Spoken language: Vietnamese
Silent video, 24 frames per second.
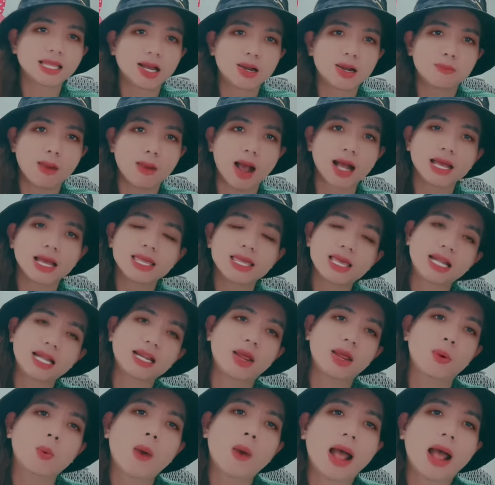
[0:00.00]
từ bỏ cái danh
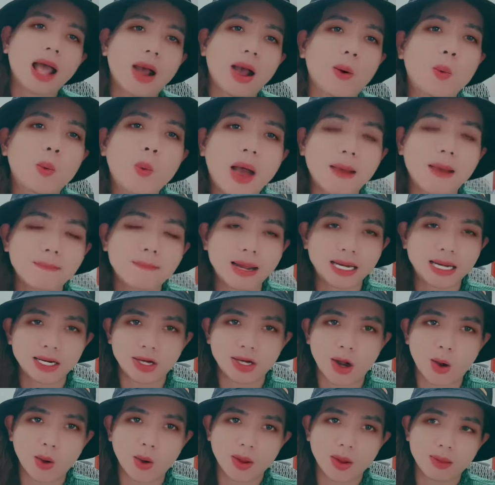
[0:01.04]
hiệu hoa hậu hòa bình
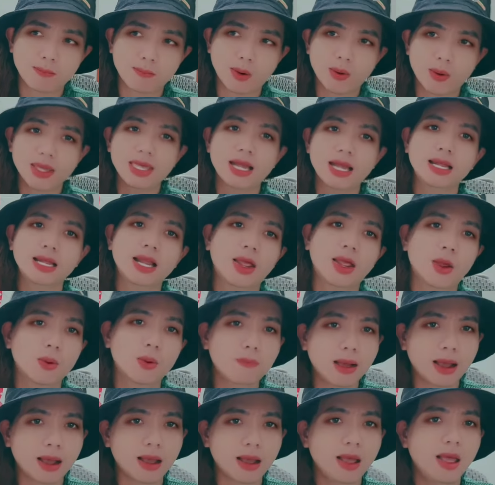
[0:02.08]
rồi một cái danh hiệu
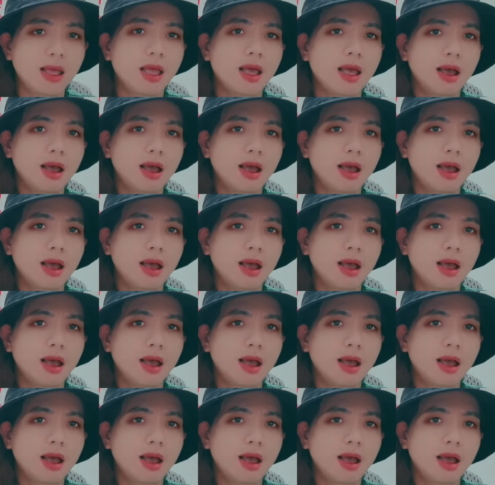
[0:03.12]
mà